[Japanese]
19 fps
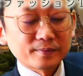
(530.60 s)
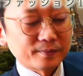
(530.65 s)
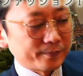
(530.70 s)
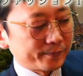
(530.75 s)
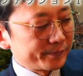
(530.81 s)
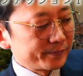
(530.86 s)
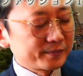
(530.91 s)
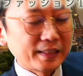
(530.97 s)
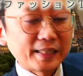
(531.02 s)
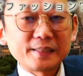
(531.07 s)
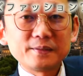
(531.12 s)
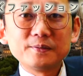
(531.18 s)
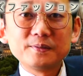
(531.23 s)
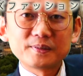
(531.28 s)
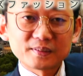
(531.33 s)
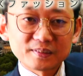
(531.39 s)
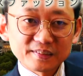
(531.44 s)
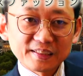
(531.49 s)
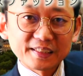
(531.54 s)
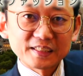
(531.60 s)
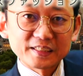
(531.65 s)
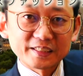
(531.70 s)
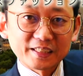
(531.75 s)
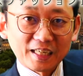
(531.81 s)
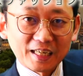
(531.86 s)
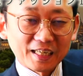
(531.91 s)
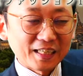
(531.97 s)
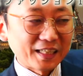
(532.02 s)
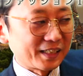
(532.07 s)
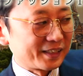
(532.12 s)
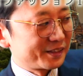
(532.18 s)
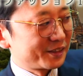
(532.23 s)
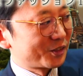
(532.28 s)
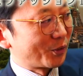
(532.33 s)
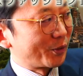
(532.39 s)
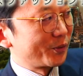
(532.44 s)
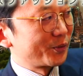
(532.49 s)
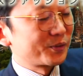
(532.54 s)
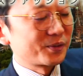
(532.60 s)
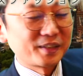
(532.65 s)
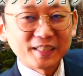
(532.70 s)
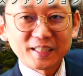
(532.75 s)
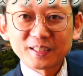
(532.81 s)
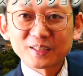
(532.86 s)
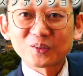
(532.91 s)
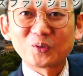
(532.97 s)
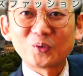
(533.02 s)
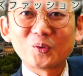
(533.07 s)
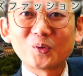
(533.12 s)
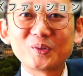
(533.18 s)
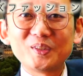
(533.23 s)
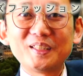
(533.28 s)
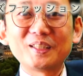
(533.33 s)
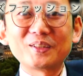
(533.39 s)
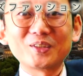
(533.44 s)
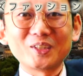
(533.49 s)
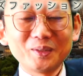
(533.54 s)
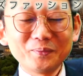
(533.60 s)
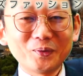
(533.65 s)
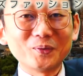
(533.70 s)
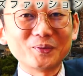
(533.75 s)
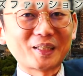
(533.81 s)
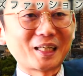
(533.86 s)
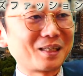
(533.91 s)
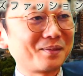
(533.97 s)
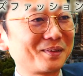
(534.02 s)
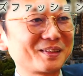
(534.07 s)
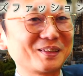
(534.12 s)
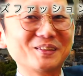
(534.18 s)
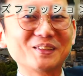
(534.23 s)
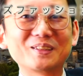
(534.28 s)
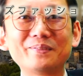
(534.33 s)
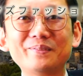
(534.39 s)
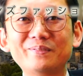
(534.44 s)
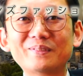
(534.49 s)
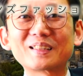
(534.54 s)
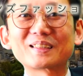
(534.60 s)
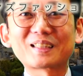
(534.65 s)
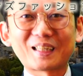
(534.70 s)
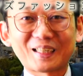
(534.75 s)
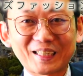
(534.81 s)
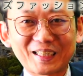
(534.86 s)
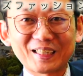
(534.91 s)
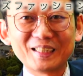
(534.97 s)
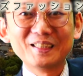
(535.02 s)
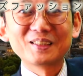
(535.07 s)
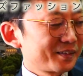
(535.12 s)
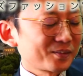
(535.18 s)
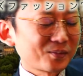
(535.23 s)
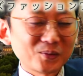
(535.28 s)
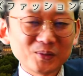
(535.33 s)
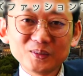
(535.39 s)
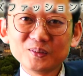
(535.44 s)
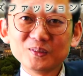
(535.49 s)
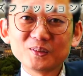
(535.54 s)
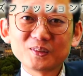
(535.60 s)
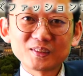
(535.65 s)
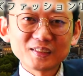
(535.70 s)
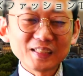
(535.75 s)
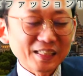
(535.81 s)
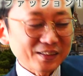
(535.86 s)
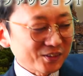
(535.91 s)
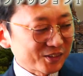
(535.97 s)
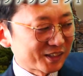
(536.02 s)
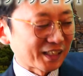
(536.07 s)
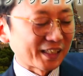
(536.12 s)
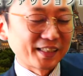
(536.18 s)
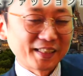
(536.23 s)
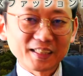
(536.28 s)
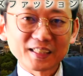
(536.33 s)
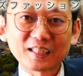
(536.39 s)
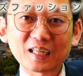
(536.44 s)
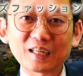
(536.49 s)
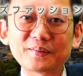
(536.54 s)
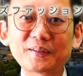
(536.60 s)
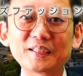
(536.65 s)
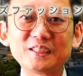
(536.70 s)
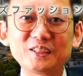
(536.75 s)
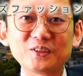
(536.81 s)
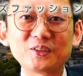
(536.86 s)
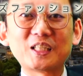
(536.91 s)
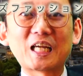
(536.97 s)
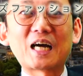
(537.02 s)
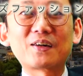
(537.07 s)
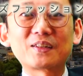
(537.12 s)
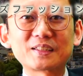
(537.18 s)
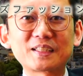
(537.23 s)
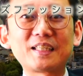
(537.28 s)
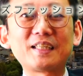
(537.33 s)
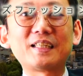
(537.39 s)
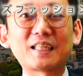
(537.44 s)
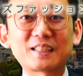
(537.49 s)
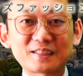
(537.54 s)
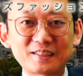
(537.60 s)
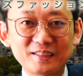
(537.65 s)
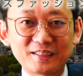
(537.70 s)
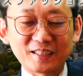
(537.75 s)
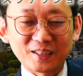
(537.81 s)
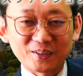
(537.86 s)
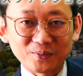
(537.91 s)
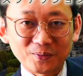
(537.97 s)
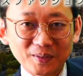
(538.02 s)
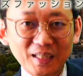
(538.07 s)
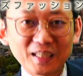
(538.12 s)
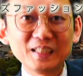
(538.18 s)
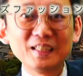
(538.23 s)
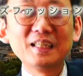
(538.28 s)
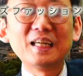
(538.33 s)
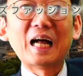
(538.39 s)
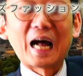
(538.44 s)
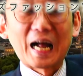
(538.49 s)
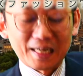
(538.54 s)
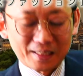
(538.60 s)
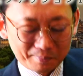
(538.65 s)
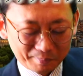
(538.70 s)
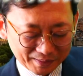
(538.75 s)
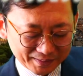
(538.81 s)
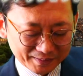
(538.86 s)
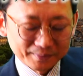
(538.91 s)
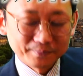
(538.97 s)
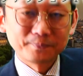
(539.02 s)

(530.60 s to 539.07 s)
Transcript: このぐらいうっすらでしたらそれほどねコーディネートにも悩まずに済みますからこういううっすらとしたね柄は非常に合わせやすい傾向があります。